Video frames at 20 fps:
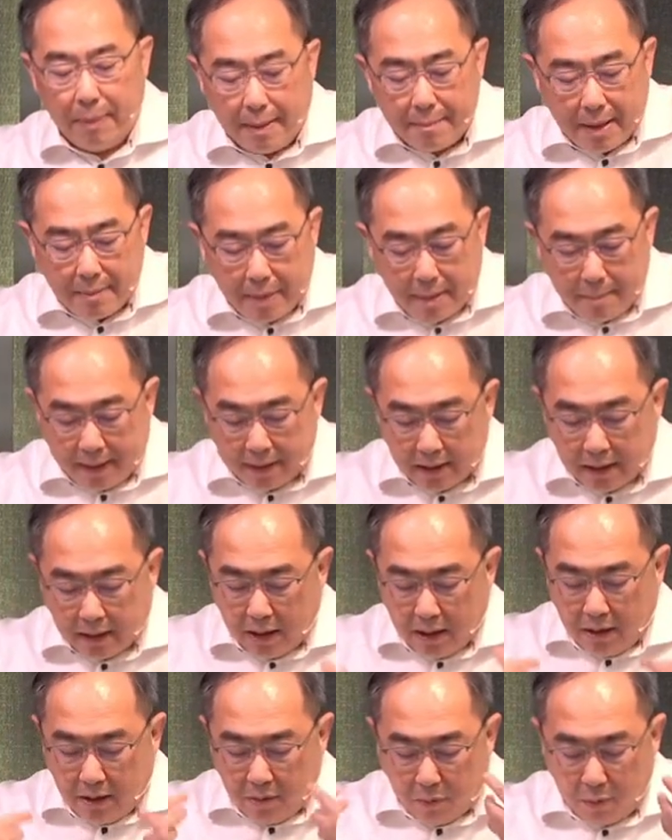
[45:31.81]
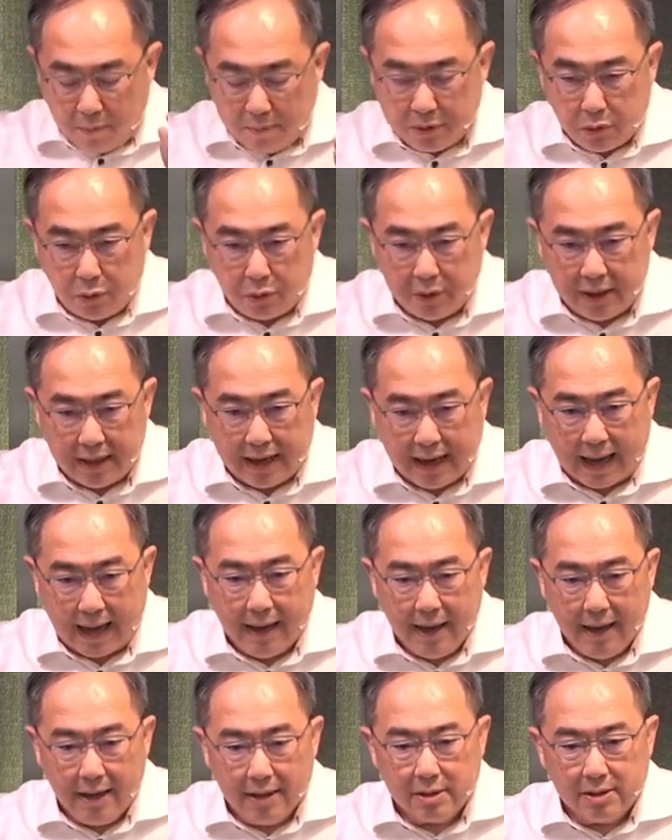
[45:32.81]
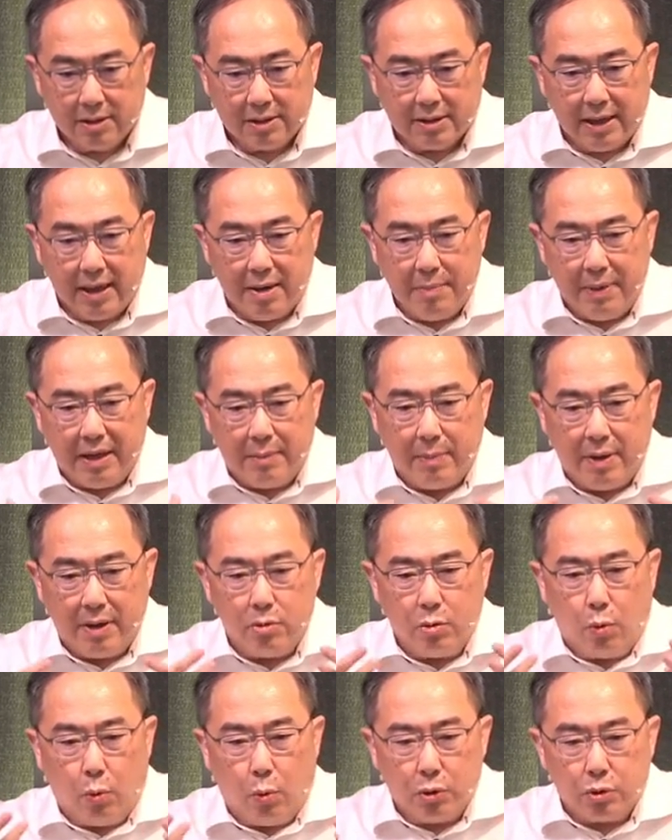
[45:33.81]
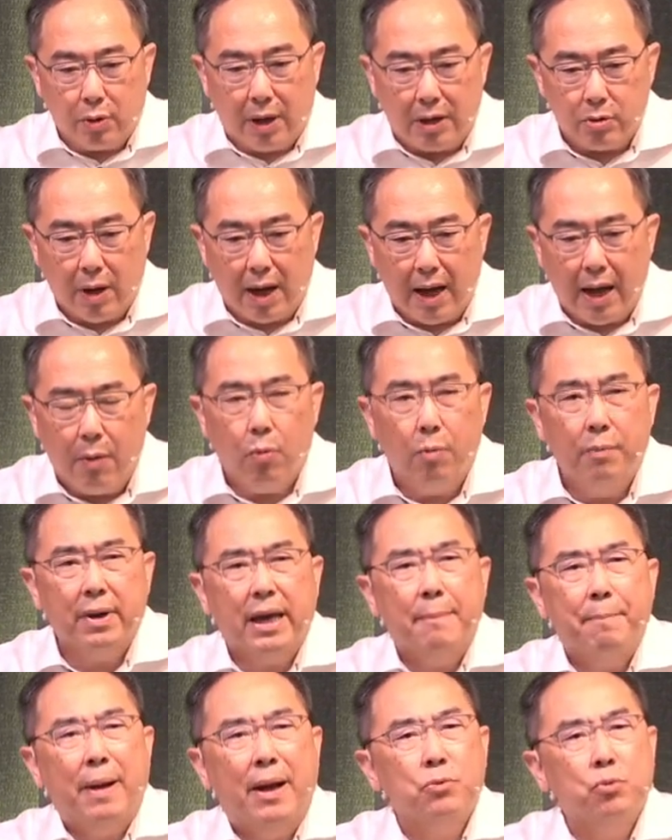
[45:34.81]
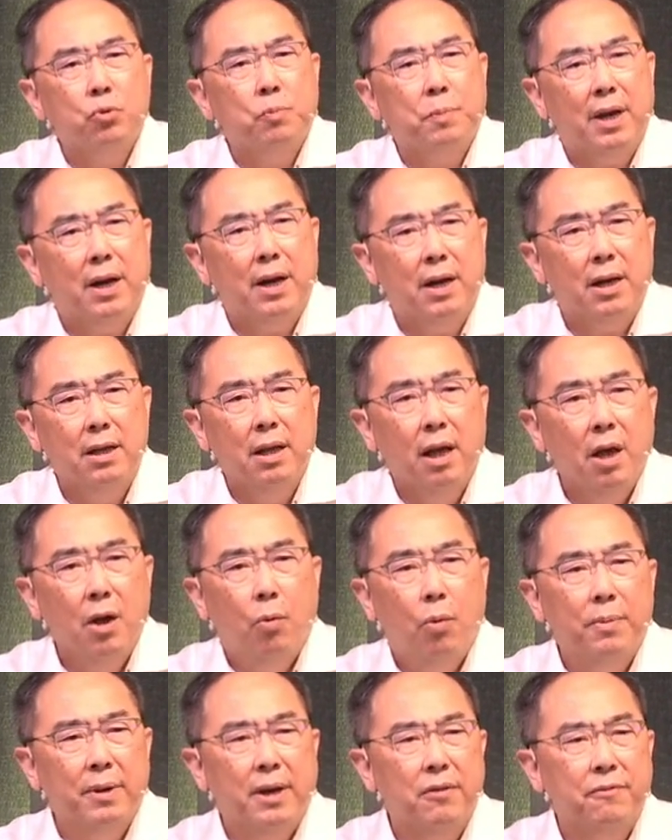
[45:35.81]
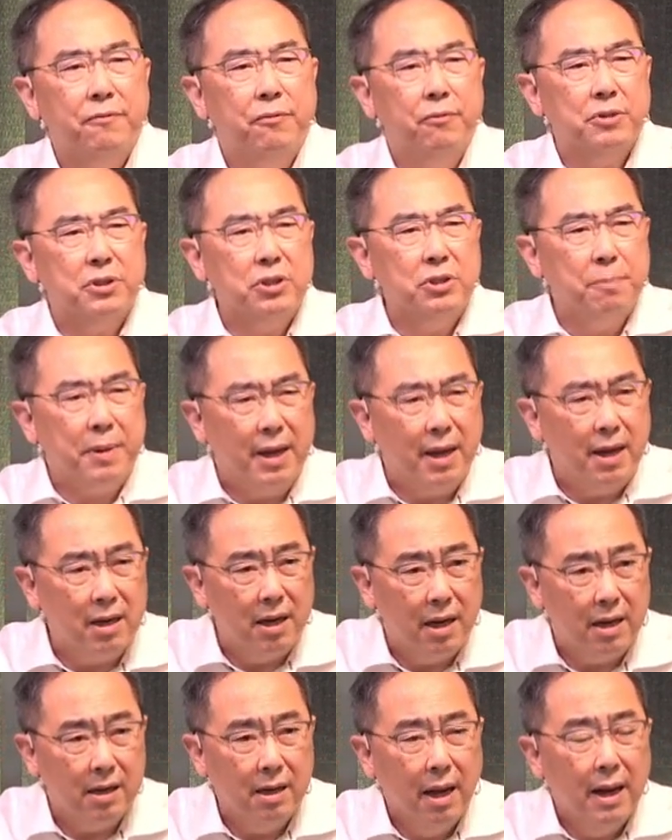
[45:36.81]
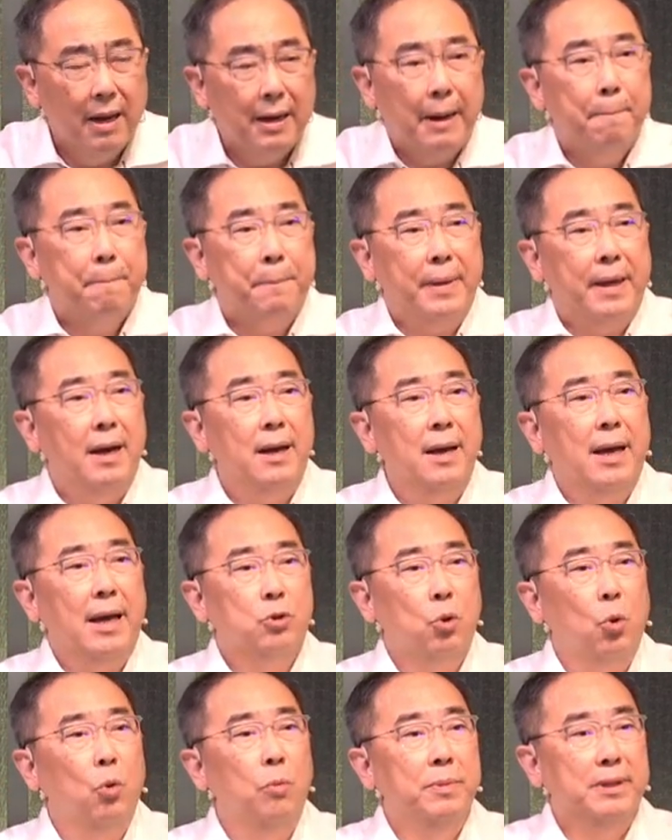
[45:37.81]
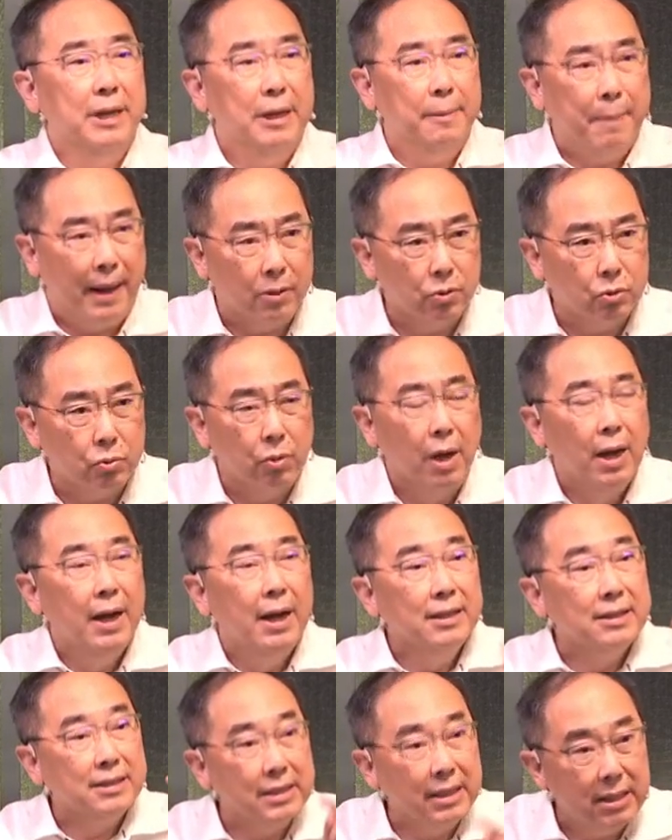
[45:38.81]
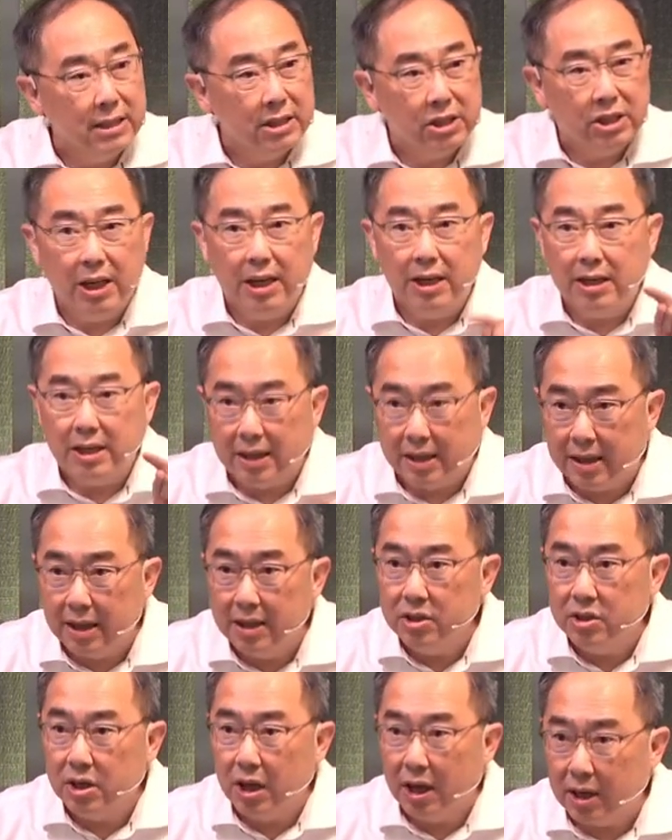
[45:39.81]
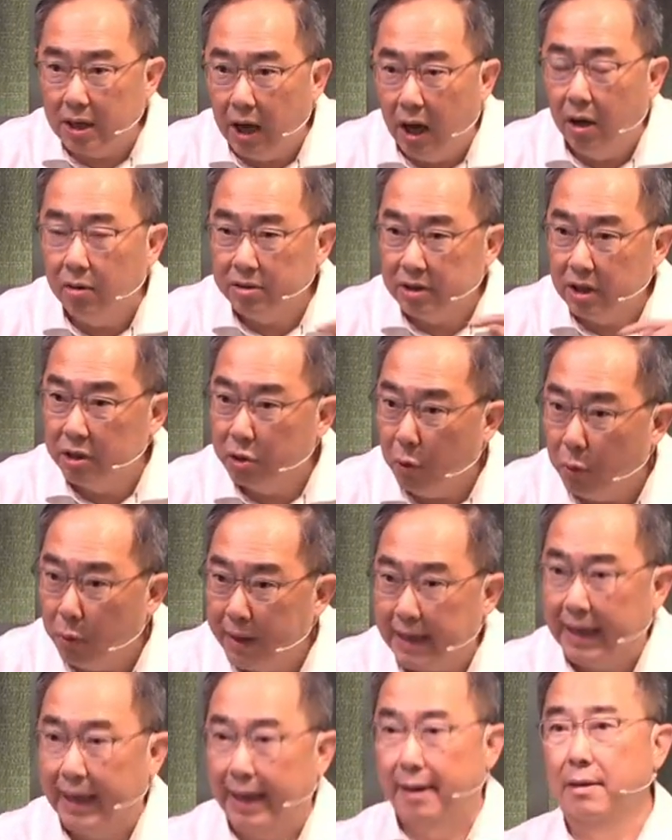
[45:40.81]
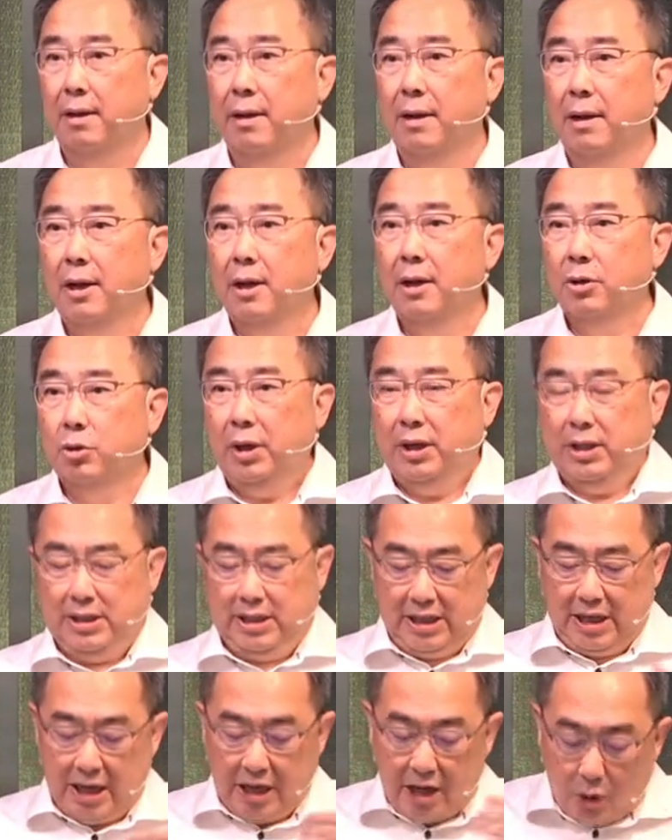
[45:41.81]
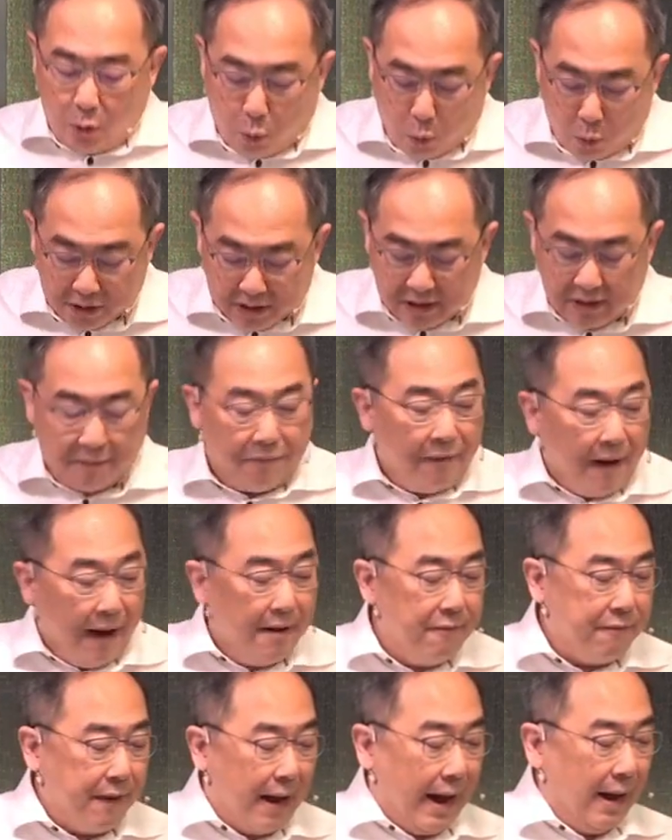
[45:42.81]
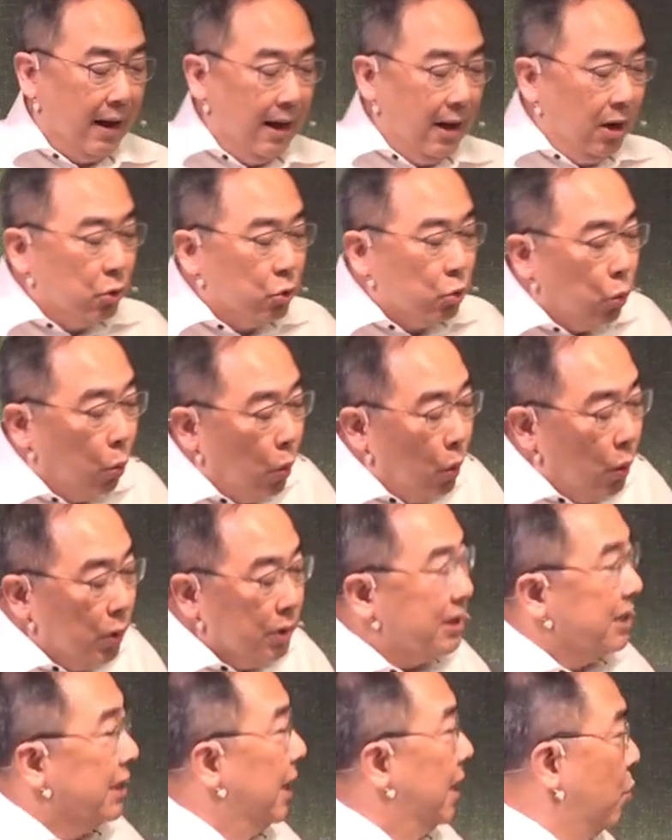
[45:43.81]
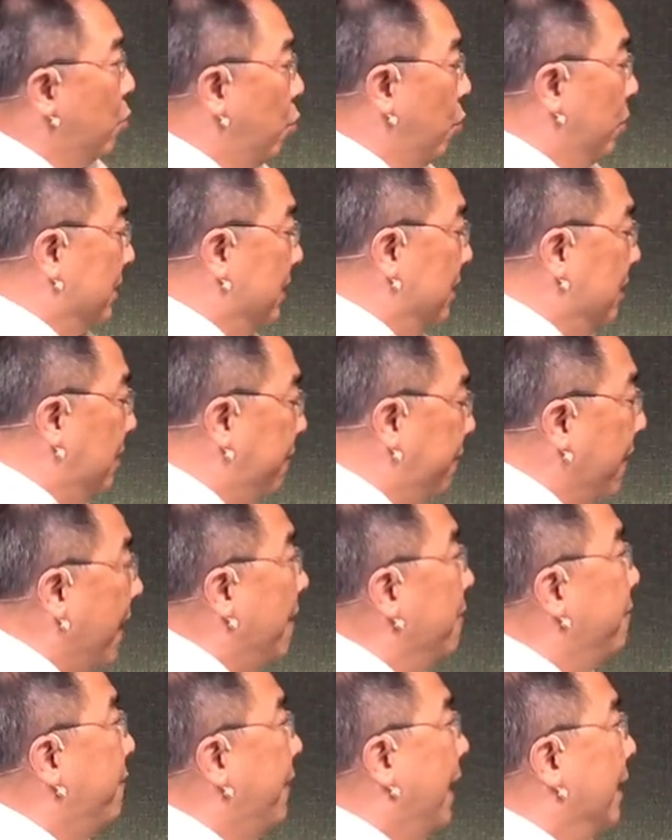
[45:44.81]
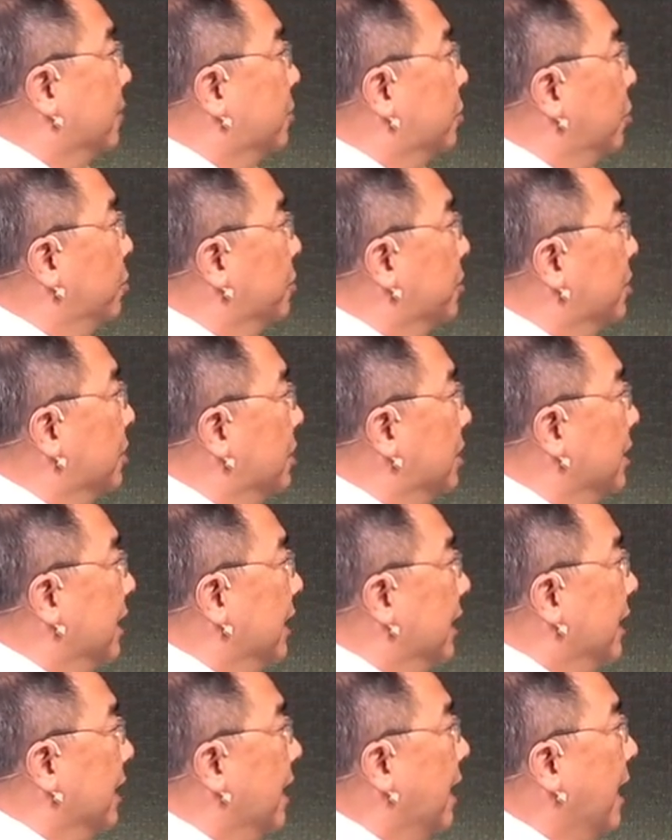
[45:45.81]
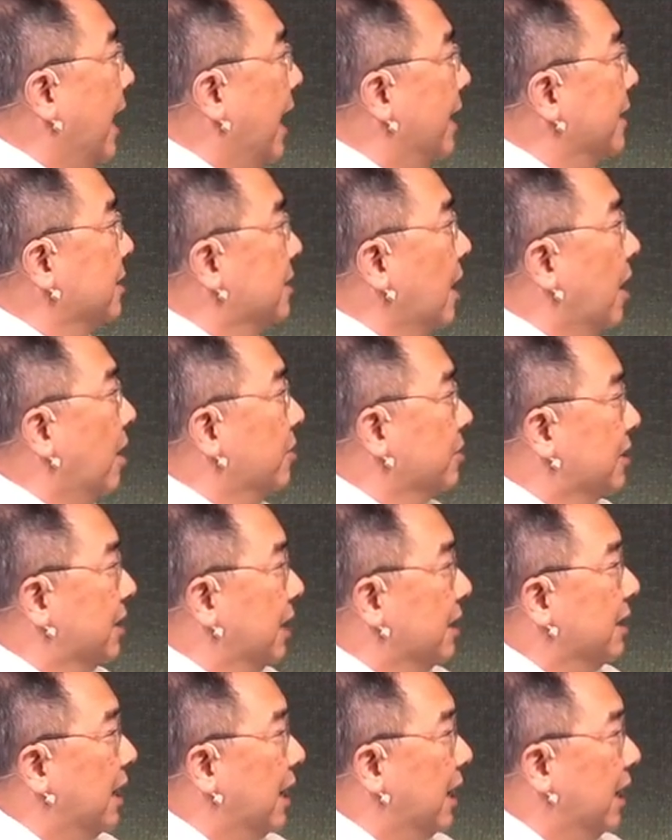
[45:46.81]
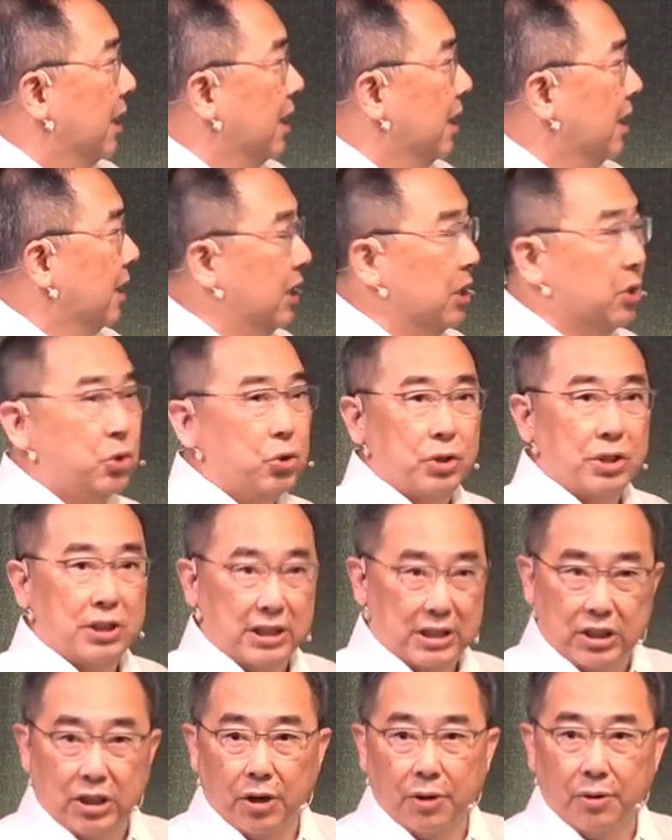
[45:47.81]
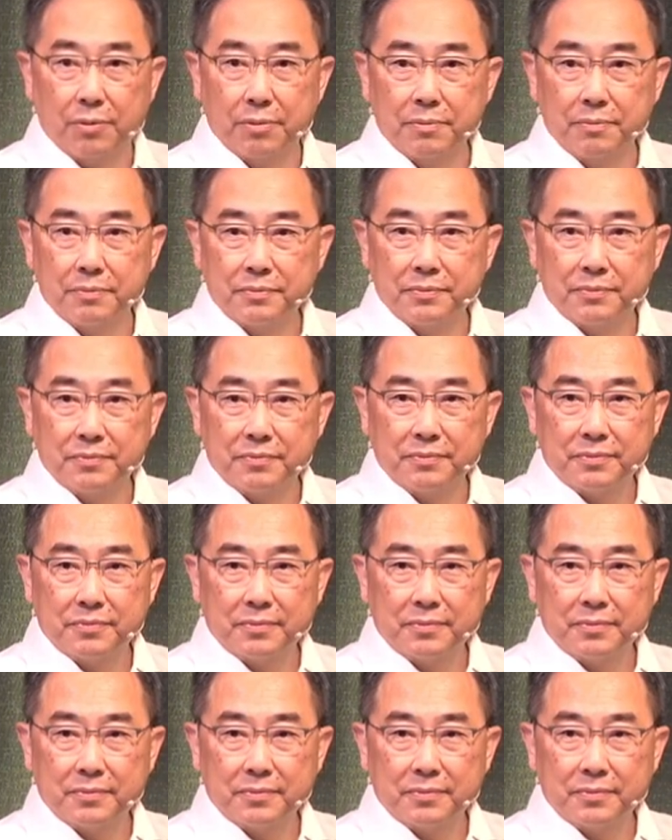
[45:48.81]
那慢慢慢慢的，我们就应该生命里面活出来说啊，我们可以帮助别人，我们可以服侍别人，让别人可以从我们得帮助。这些你跟神要，神都会给。所以结果子的方法，多结果子的方法就是你按照神的应许祈求。